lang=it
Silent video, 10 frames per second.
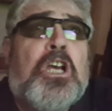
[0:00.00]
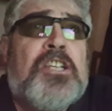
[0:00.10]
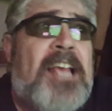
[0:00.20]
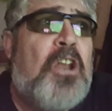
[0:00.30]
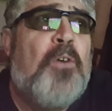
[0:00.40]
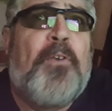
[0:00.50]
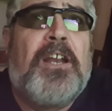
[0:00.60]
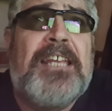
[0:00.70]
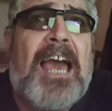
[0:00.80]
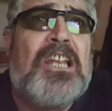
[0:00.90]
stanno
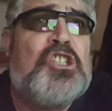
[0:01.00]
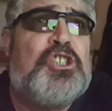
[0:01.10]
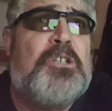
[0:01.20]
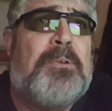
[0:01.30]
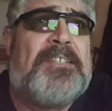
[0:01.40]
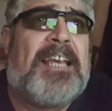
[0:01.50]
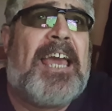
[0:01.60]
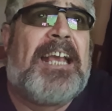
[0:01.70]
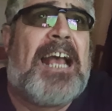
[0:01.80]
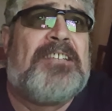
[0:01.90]
fuori ieri 5-6,
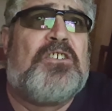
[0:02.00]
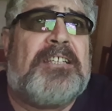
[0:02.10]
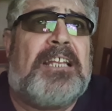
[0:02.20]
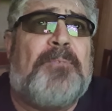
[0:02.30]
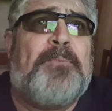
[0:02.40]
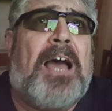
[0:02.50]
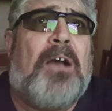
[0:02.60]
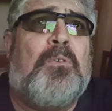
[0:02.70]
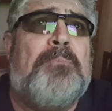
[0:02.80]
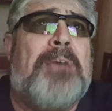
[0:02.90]
che cazzo state a
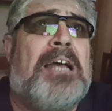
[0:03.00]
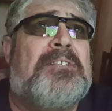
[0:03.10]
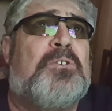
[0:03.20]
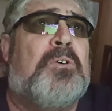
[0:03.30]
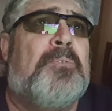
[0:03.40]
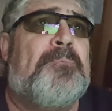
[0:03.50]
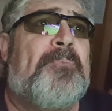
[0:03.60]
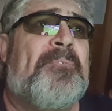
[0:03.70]
fare qui in mezzo?